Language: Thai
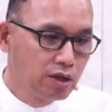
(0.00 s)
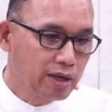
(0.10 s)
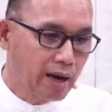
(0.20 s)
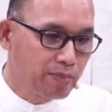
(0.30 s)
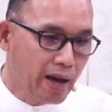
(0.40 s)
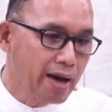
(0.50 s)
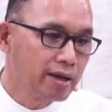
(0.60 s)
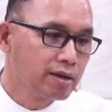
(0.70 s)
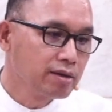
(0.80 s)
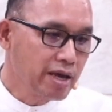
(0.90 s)
ทำได้
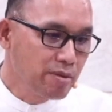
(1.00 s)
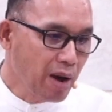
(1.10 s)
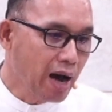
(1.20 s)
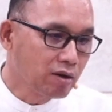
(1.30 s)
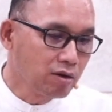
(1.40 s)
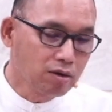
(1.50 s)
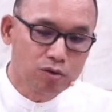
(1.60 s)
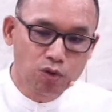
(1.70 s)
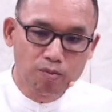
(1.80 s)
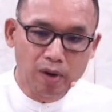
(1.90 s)
ได้มากก็ดู
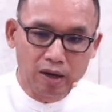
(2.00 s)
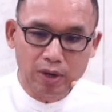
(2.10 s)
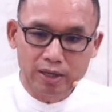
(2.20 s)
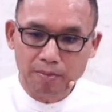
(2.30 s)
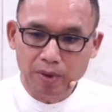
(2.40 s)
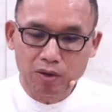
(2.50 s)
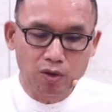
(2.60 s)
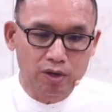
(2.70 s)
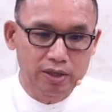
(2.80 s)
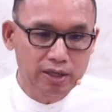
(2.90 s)
เหมือนว่าจะเป็นคน
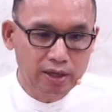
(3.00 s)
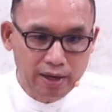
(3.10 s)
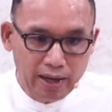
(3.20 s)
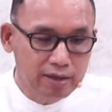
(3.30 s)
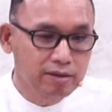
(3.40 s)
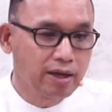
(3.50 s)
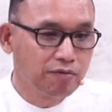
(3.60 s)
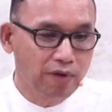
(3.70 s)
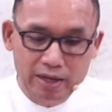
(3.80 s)
ที่เคร่งในไฟ